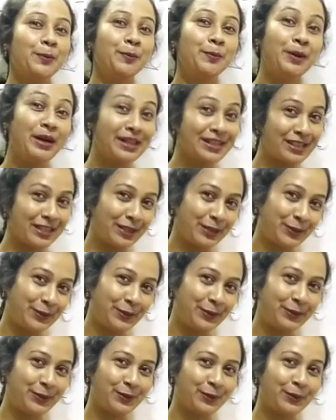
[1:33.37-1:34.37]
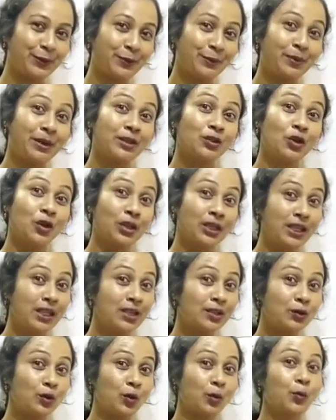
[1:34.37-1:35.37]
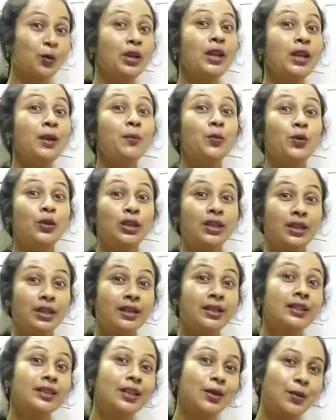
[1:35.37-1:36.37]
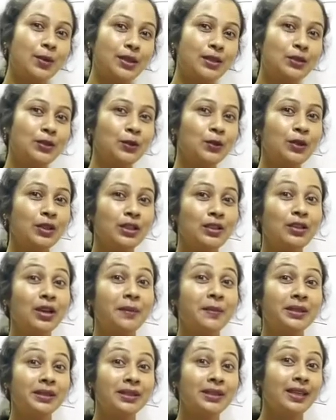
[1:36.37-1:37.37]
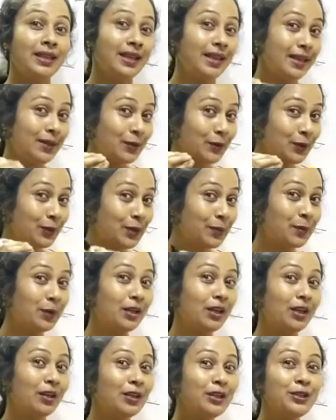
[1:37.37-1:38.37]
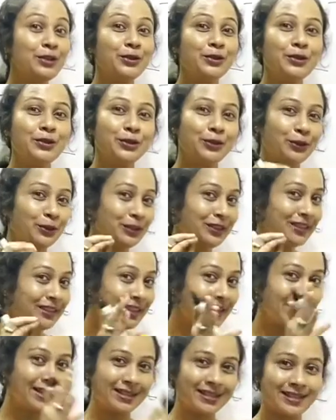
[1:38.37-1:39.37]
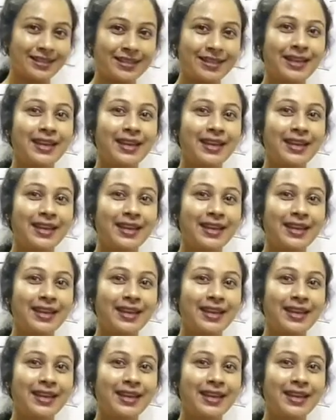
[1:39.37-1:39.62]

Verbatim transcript: বাঁচানোর জন্য বা সঠিক সময়ে পরীক্ষাটা দেওয়ার জন্য কিন্তু আমাদের এইগুলোকে বলা হয় ছোট ছোট ট্রিক্স